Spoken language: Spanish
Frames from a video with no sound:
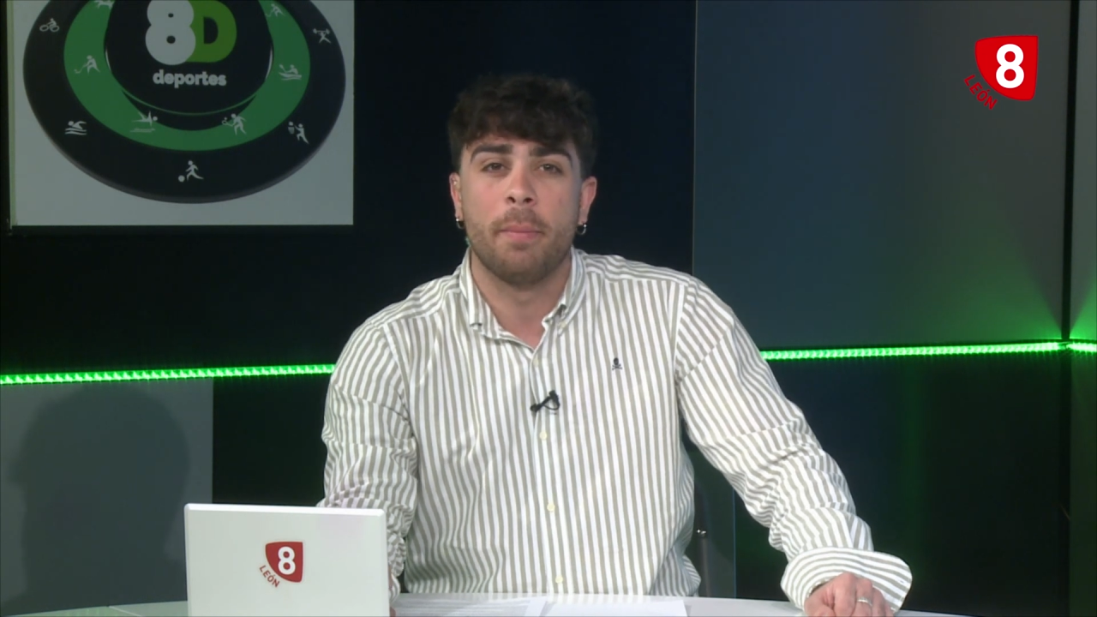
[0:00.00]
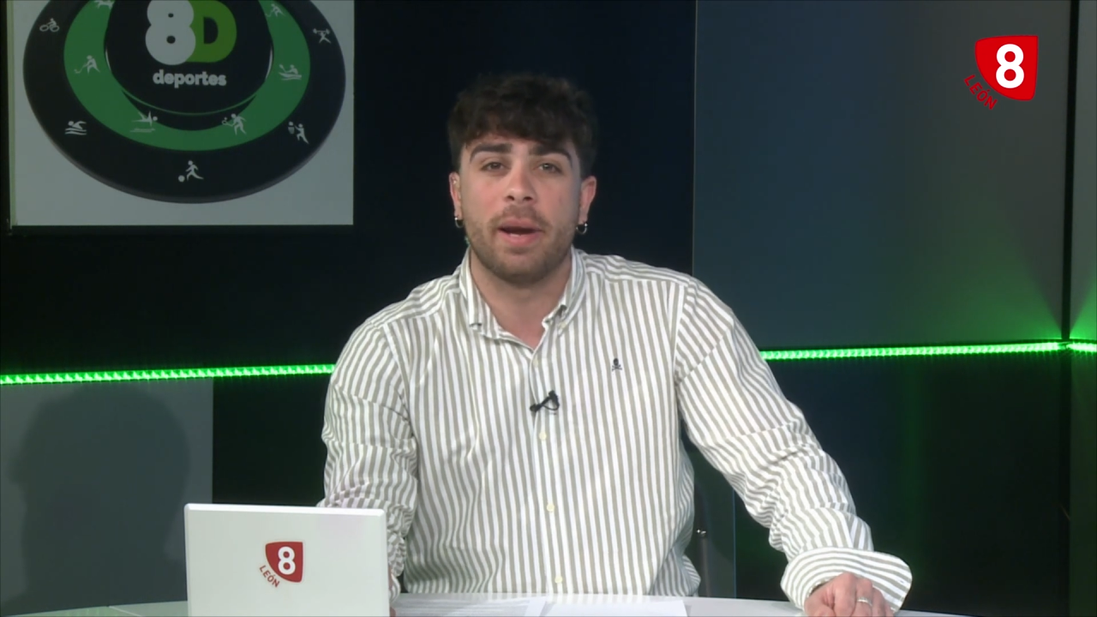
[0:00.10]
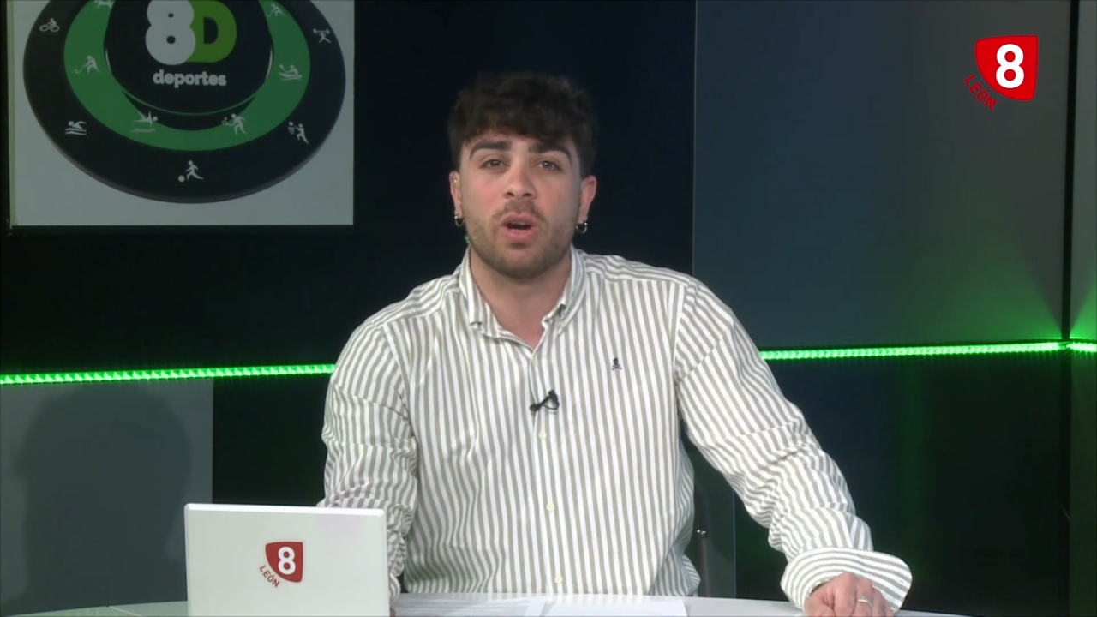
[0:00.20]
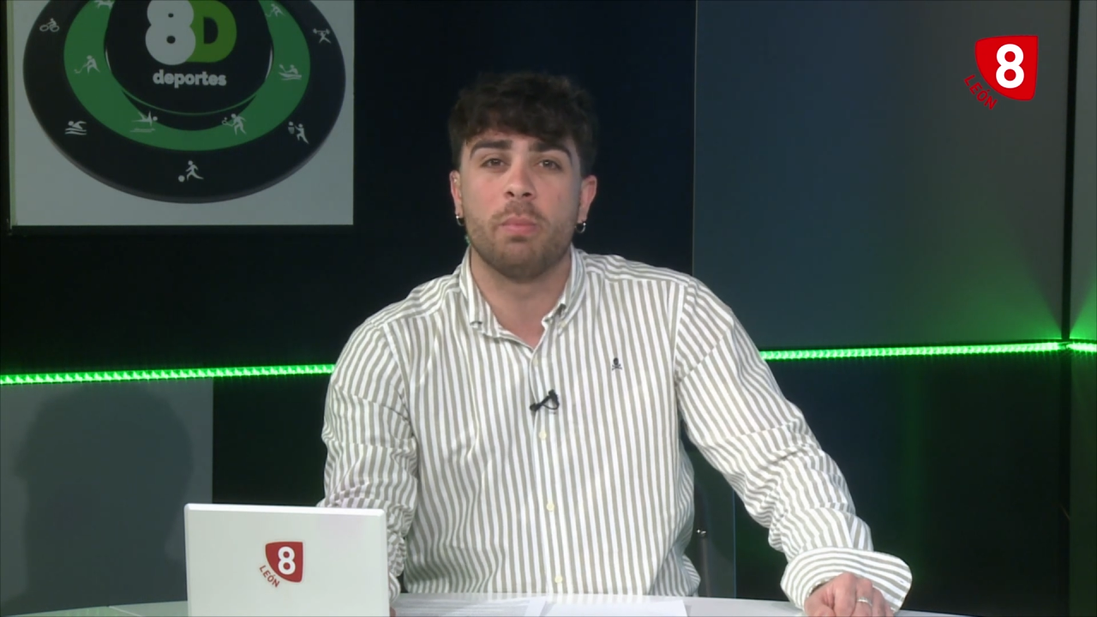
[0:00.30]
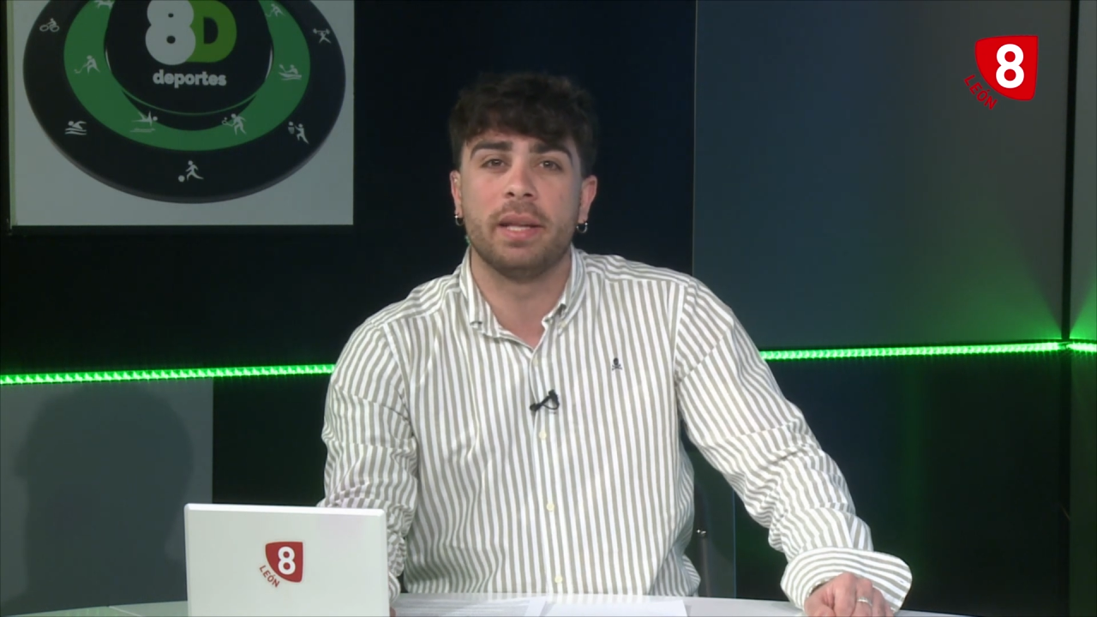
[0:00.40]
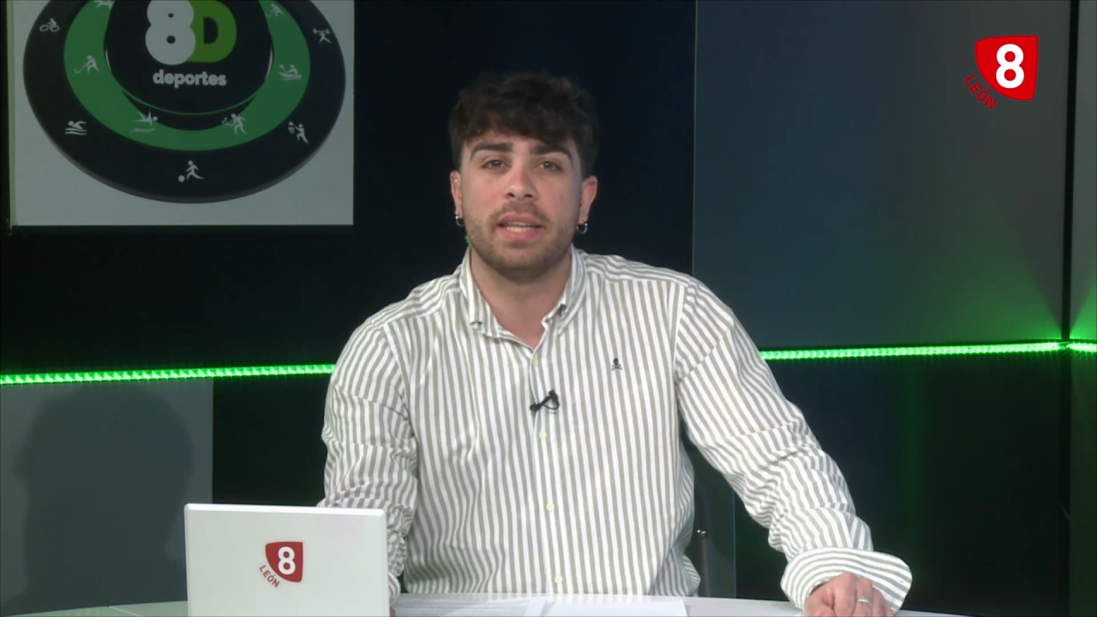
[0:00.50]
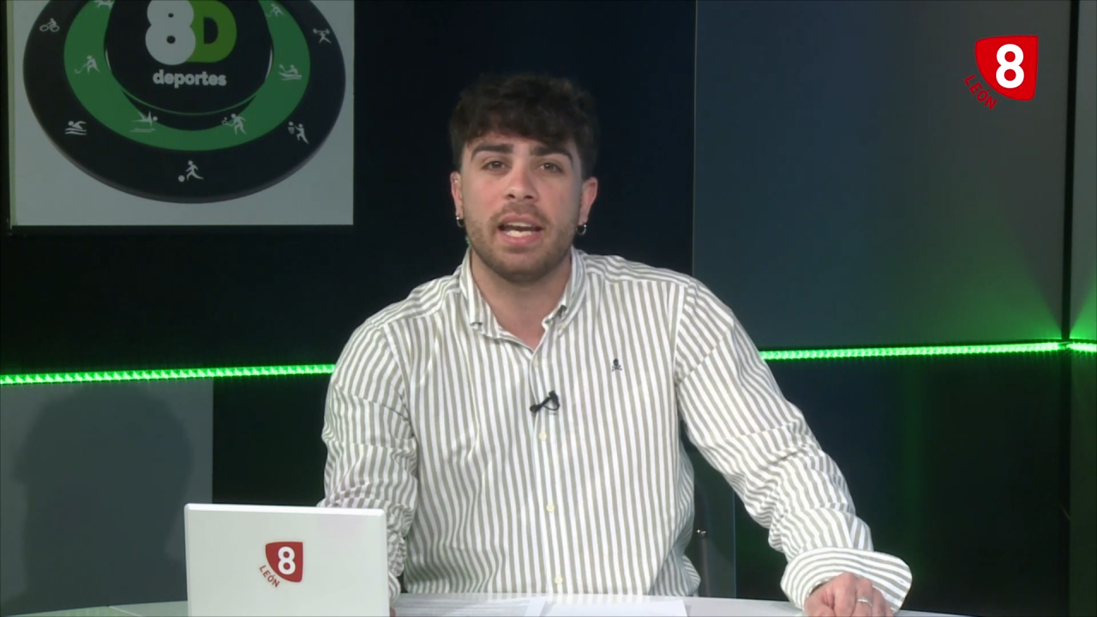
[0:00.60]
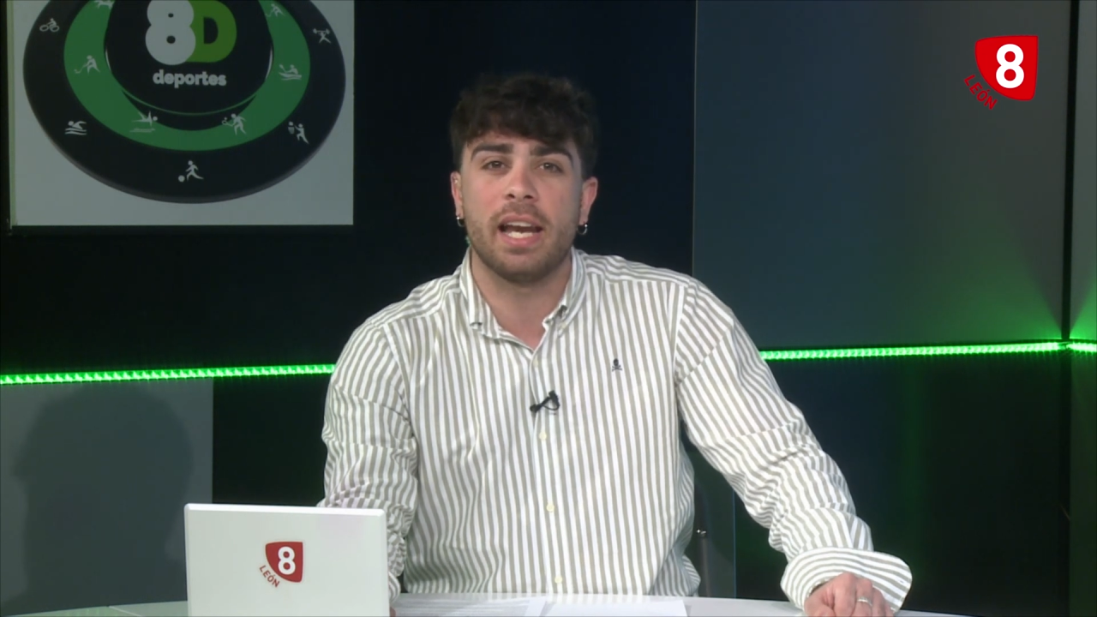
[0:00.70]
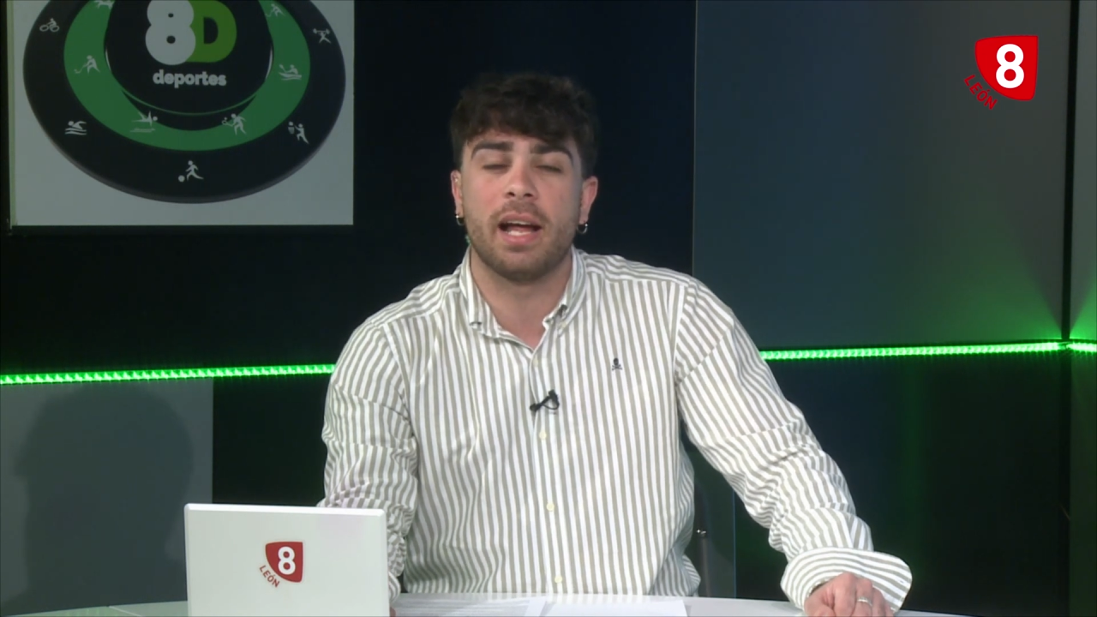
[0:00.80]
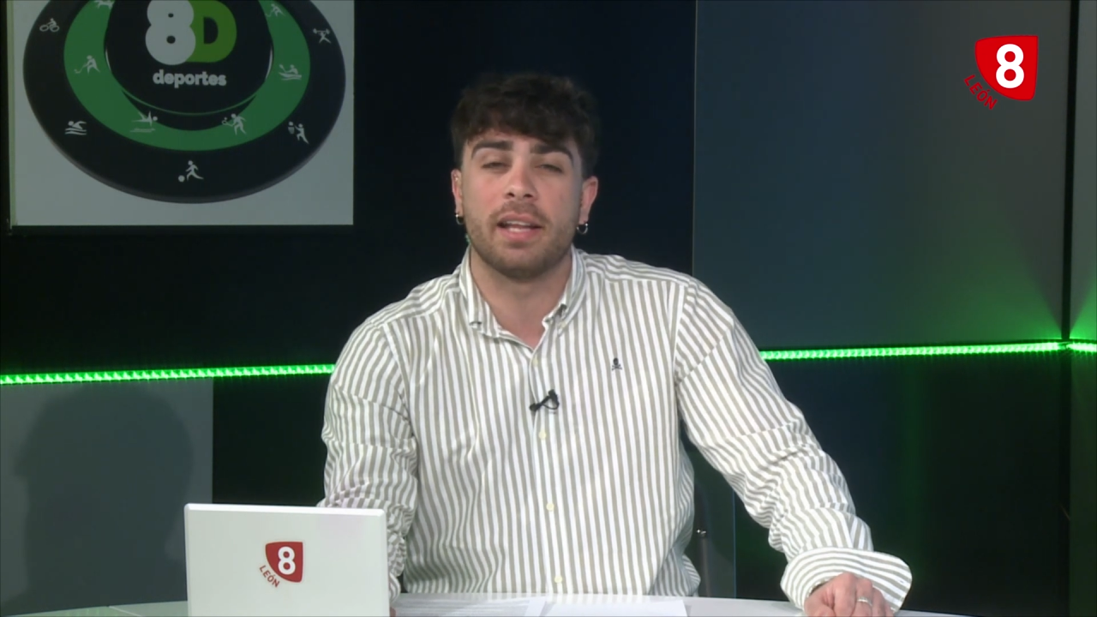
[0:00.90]
para
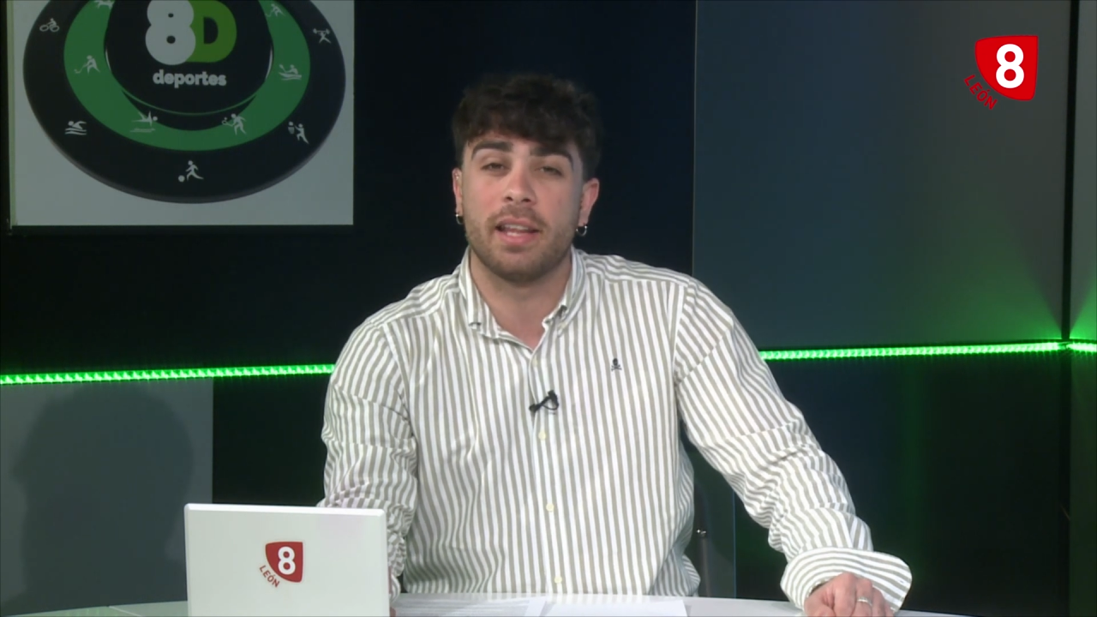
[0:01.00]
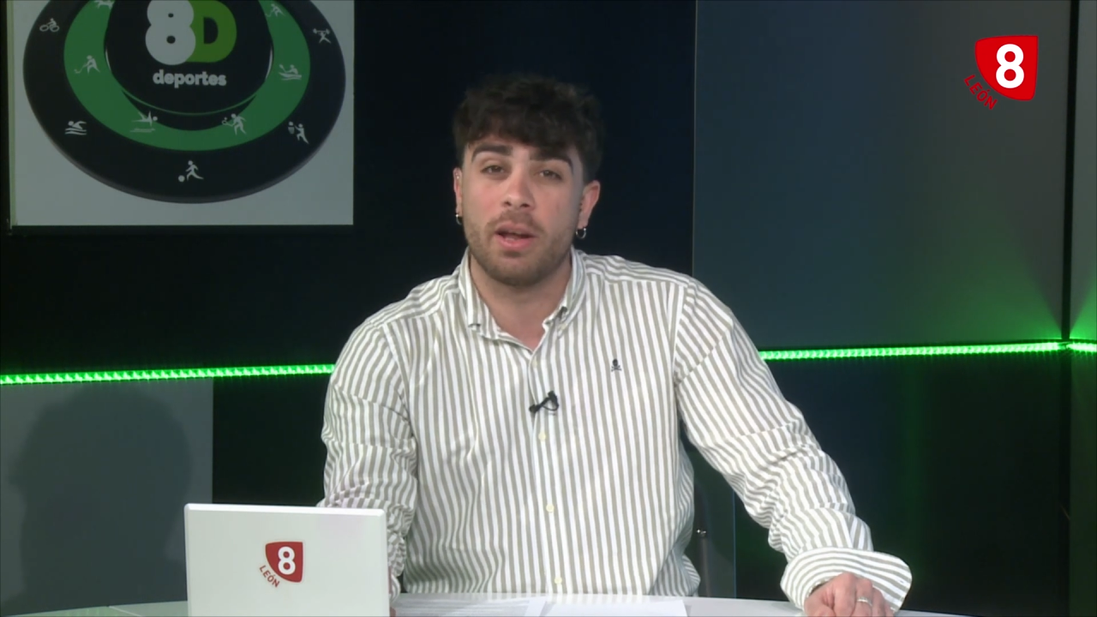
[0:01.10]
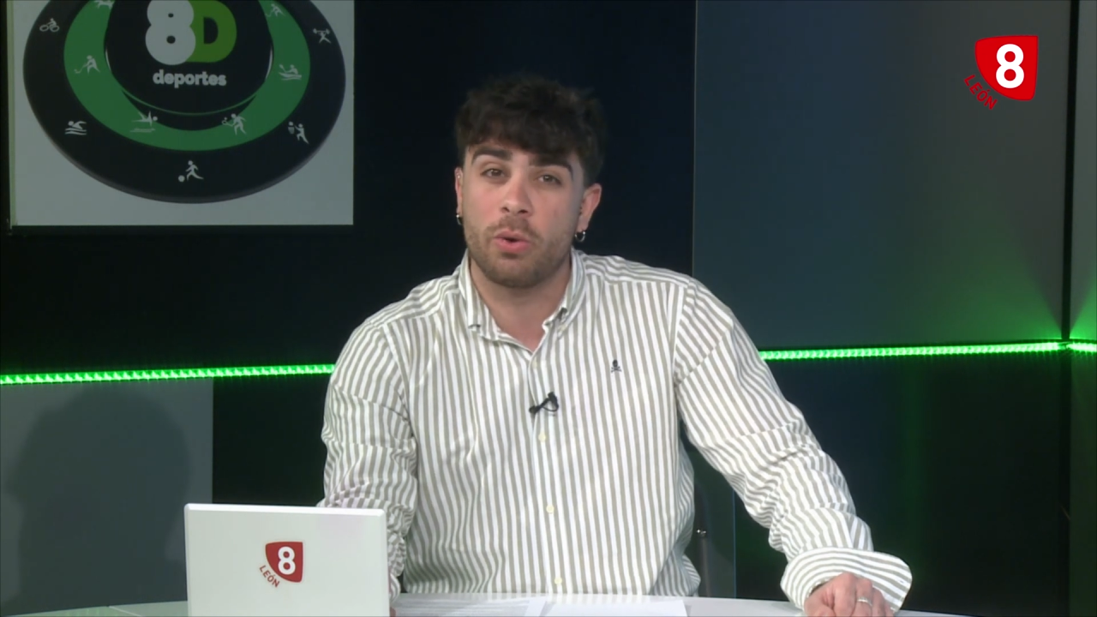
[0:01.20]
competir en la